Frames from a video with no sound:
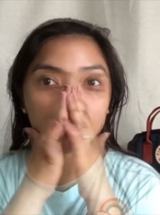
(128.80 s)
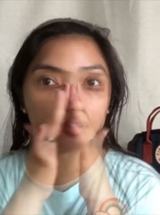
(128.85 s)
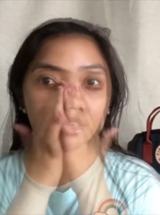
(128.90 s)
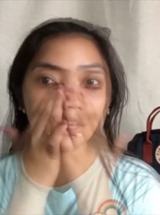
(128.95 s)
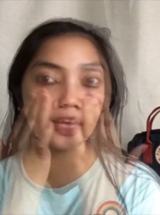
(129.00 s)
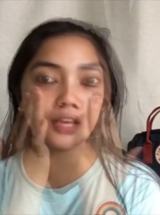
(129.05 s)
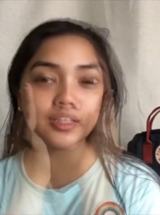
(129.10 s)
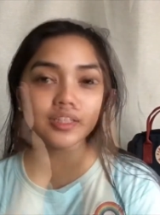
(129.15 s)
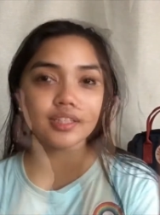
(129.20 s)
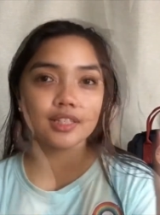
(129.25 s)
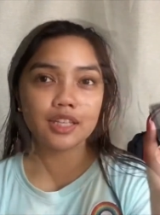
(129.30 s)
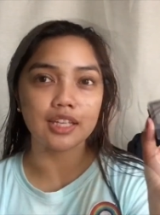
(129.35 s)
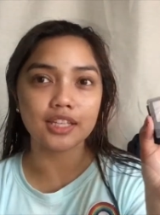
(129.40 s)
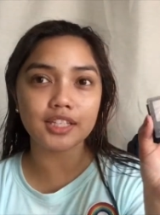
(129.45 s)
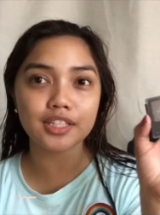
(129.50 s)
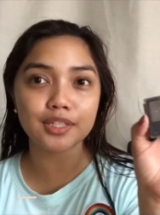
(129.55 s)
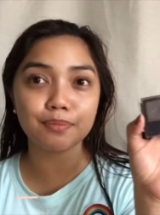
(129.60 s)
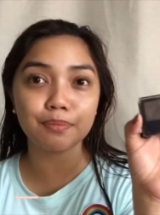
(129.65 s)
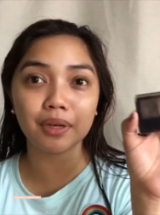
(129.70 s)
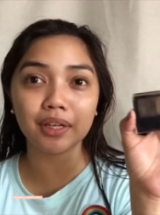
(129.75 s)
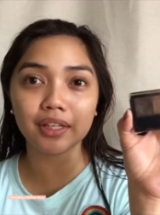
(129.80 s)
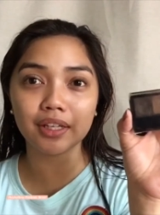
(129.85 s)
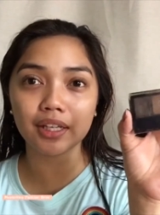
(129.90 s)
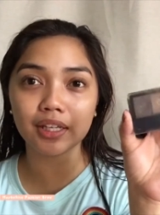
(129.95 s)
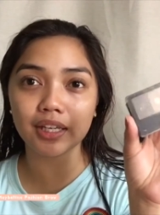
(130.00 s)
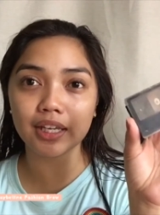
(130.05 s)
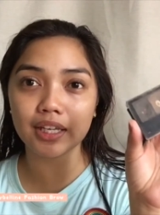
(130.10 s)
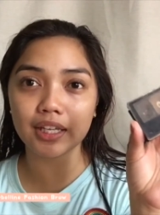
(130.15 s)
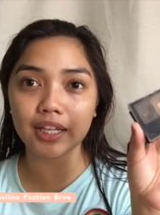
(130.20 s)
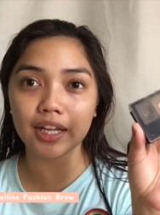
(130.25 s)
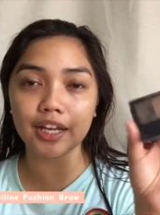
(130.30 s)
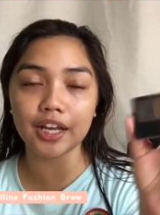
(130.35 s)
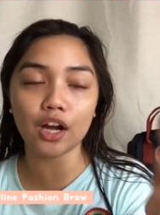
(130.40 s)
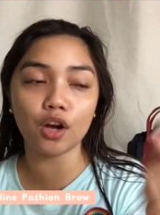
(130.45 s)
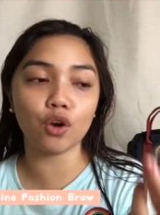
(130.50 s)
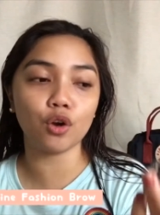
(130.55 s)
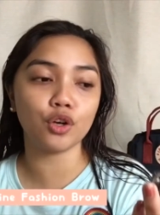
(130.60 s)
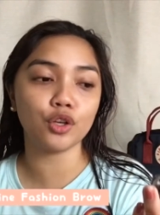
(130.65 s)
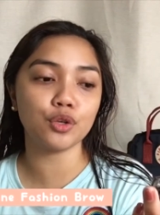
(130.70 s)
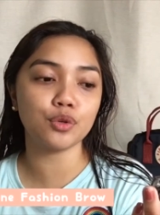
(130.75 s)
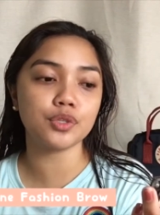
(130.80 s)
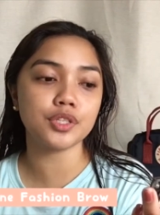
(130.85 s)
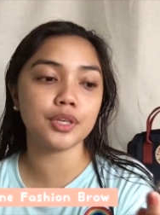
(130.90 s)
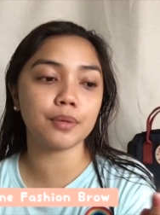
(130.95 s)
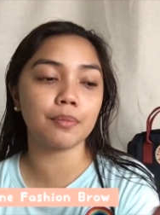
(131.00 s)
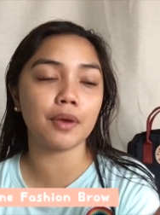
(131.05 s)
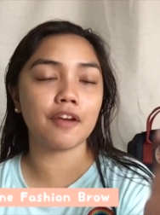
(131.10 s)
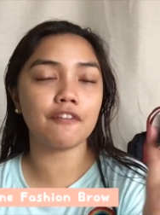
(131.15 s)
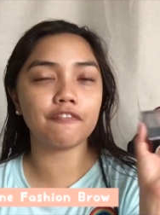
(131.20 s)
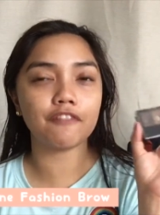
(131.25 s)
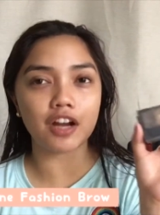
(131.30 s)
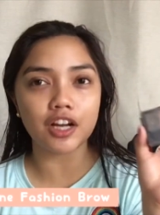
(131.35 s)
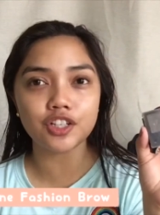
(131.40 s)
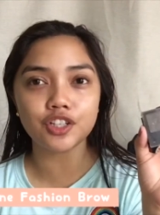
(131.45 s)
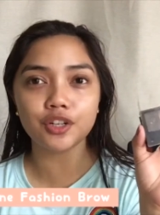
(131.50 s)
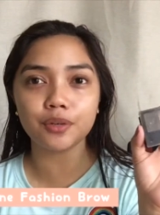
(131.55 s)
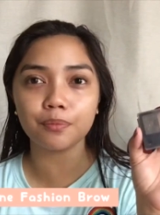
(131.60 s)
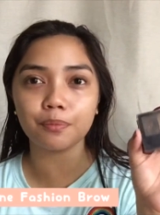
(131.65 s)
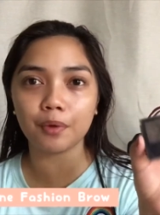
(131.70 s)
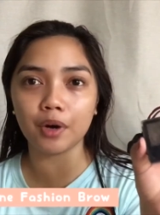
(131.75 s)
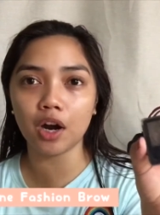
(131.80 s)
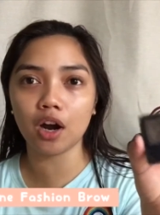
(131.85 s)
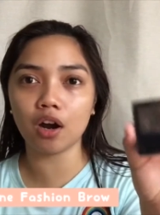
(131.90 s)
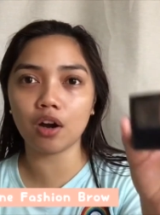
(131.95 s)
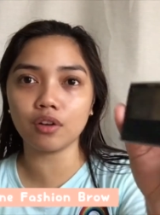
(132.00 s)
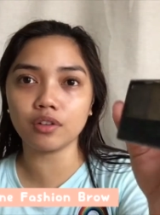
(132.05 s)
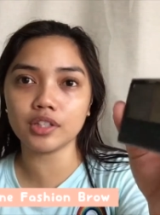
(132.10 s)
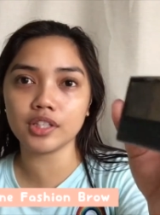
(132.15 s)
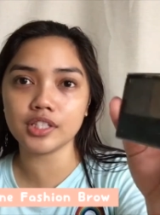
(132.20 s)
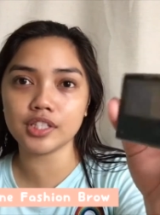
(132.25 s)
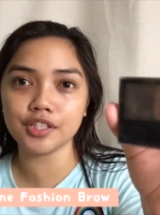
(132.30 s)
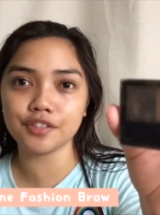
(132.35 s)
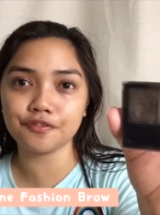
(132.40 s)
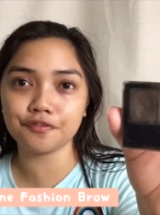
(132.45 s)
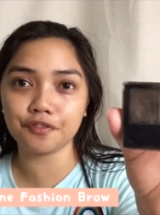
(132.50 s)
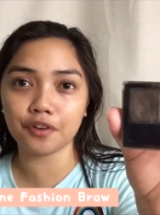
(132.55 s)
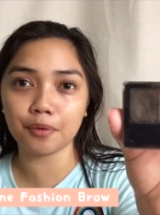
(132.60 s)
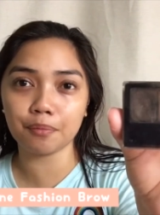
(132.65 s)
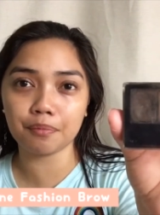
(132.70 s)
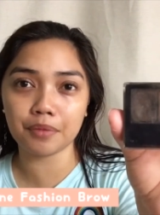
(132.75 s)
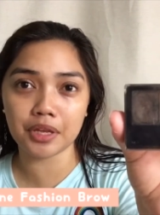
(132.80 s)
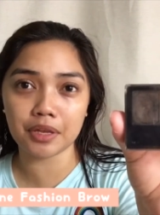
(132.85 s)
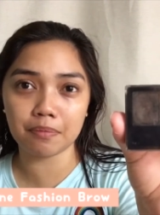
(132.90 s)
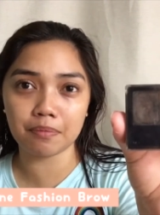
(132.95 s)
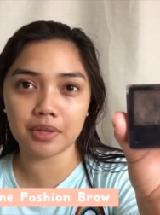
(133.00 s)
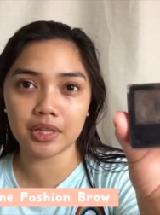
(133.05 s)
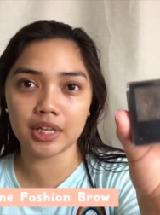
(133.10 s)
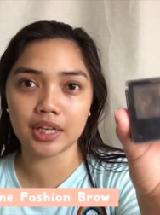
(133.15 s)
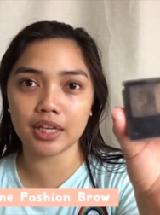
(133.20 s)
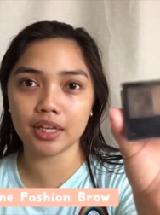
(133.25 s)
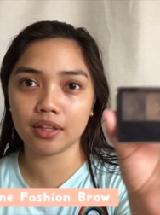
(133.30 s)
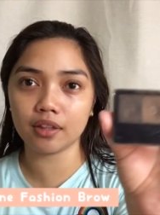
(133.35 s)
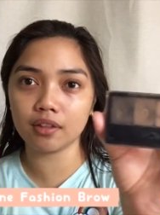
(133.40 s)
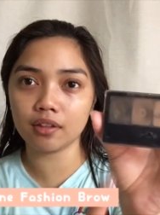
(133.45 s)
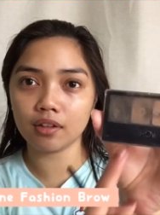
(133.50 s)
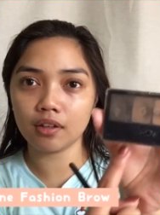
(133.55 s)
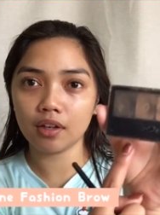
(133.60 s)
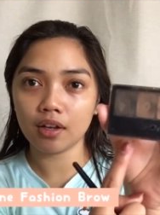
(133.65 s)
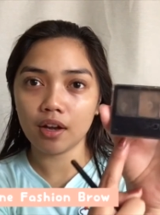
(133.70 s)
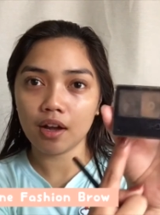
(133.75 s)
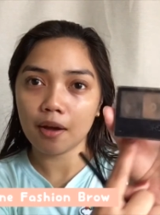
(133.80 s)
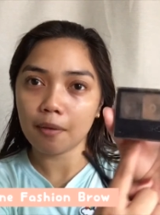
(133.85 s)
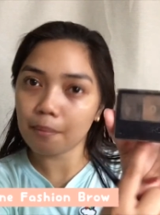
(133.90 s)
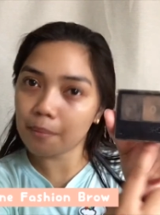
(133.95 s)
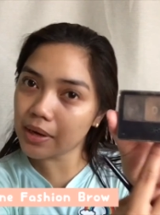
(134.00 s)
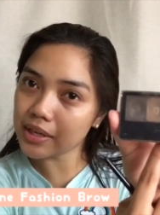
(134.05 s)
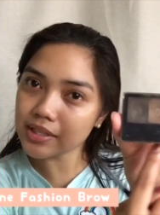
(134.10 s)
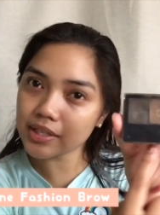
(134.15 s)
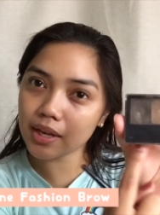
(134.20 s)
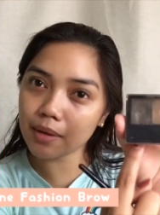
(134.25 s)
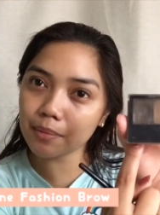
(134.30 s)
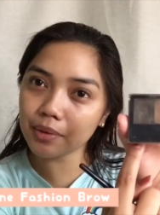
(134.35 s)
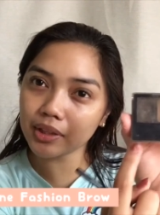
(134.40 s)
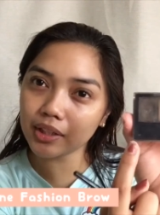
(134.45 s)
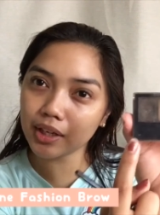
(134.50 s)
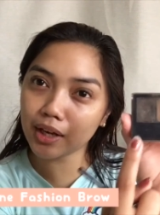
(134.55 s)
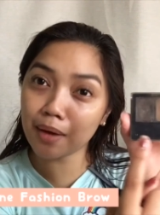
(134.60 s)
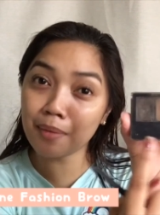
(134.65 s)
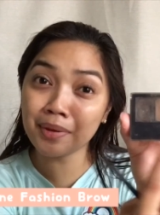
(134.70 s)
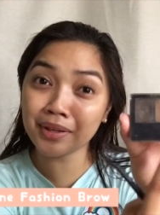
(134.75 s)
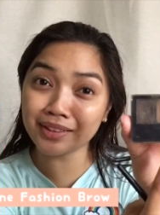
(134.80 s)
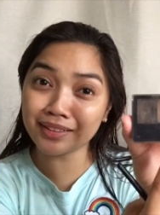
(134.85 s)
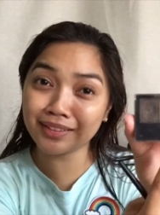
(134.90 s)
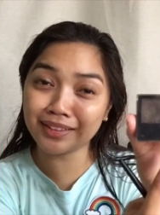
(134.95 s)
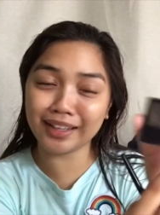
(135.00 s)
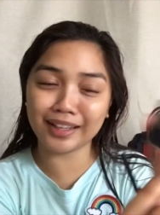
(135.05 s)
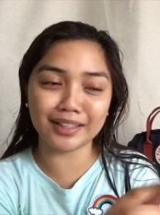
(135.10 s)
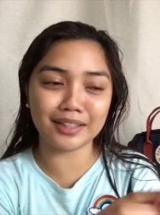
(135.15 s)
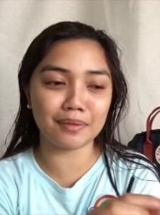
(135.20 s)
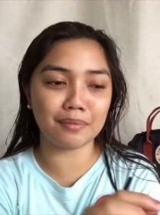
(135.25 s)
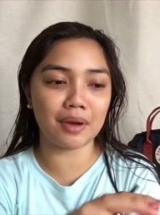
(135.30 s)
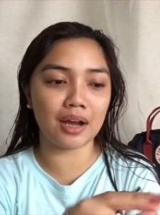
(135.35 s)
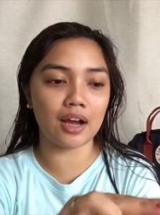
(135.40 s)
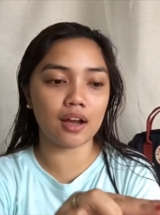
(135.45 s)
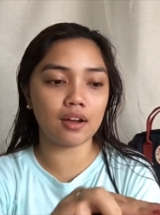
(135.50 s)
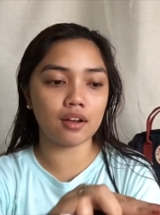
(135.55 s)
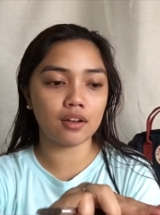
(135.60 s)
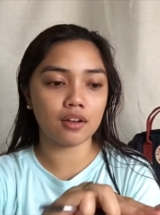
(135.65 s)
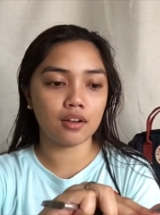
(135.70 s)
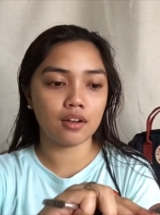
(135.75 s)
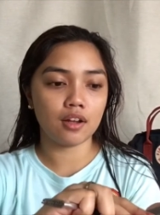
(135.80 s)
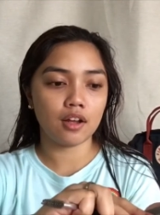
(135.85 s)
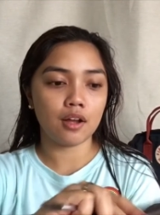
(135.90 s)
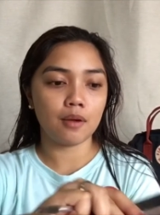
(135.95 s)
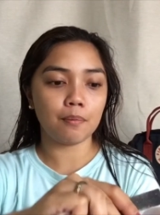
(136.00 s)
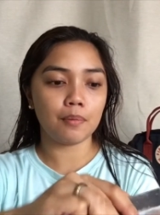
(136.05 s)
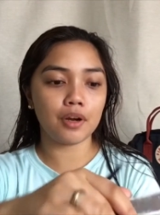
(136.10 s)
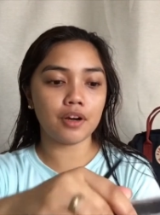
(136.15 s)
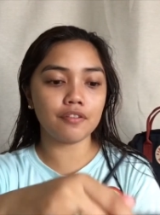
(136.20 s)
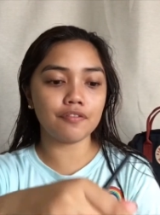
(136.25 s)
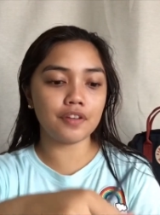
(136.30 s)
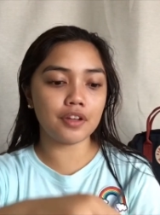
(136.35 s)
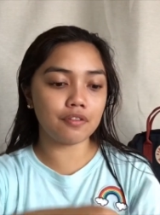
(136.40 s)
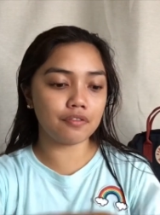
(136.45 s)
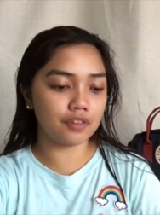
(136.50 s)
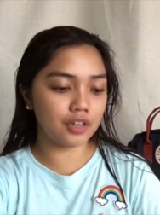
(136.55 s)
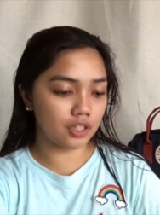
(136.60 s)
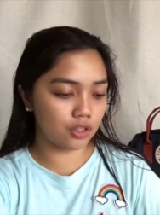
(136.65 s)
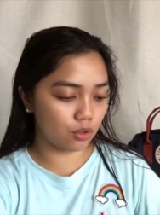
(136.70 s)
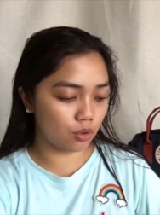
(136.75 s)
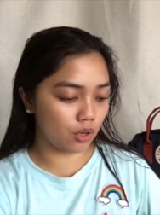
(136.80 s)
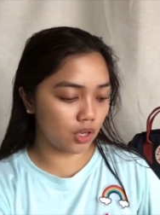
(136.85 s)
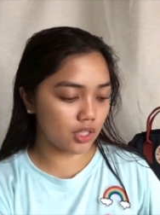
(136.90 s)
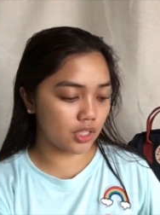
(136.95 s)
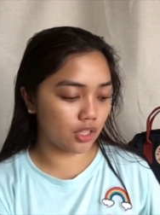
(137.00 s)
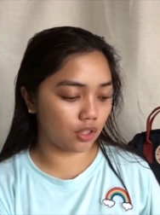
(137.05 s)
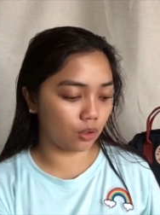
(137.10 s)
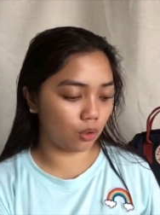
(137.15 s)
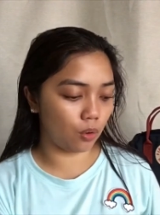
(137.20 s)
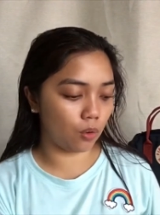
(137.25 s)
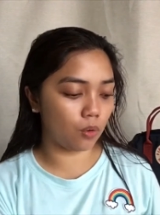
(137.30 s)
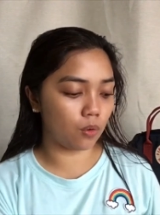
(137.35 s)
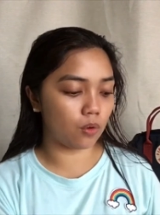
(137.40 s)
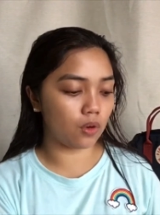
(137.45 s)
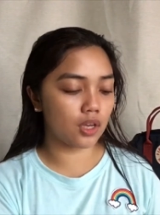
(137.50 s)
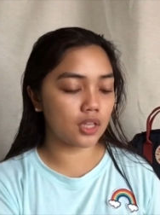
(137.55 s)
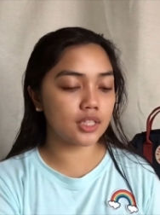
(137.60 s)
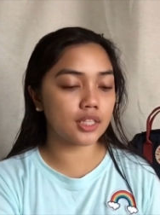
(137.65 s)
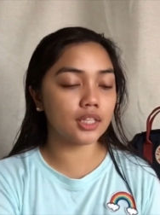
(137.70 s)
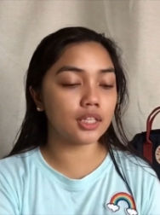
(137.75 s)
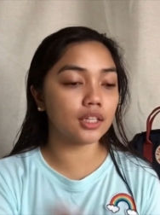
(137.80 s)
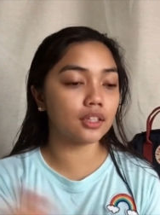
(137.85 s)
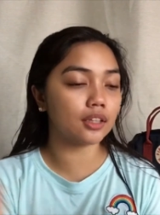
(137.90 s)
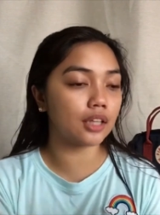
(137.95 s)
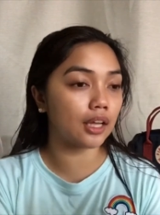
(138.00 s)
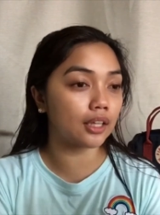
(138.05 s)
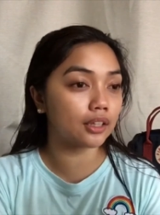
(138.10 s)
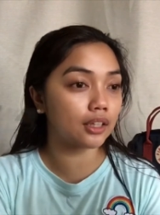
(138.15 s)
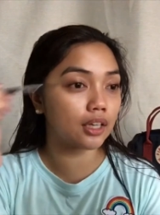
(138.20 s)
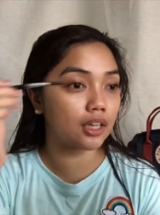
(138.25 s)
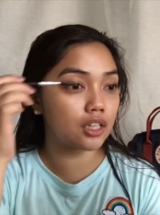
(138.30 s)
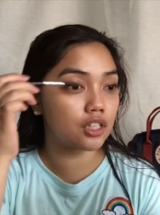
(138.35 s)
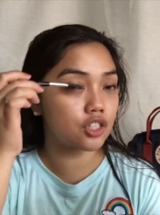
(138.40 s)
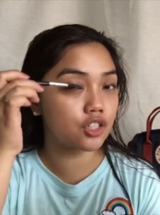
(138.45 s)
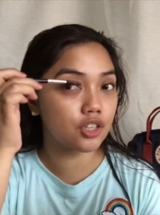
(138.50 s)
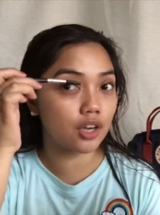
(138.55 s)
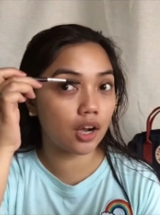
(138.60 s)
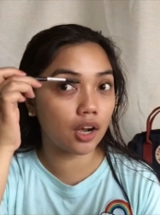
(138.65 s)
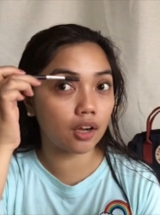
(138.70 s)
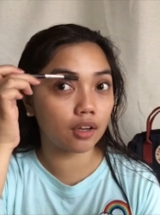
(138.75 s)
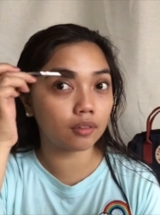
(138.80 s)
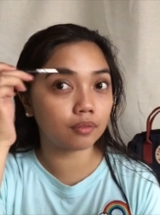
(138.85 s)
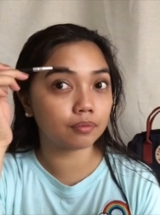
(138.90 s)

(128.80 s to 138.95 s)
Next is magkikilay ako using my fashion brow. This is from Maybelline. Best gamit na gamit na, 'di ba? Pero favorite ko kasi 'to kasi nagtatagal siya.